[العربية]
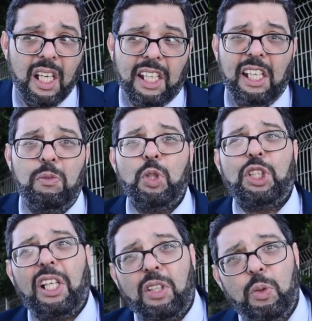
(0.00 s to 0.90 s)
كاين
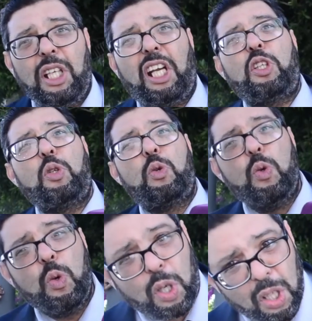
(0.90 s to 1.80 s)
مجرد هناك
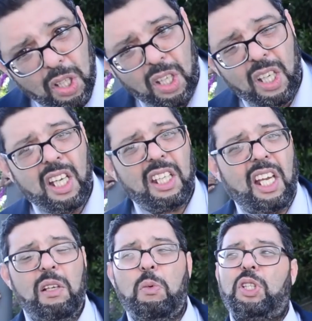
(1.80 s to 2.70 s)
شكوك
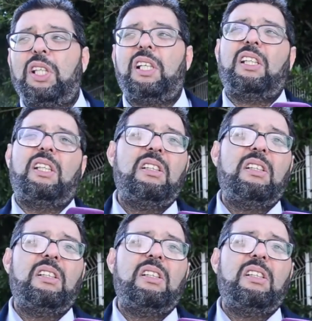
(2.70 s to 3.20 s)
كاين مجرد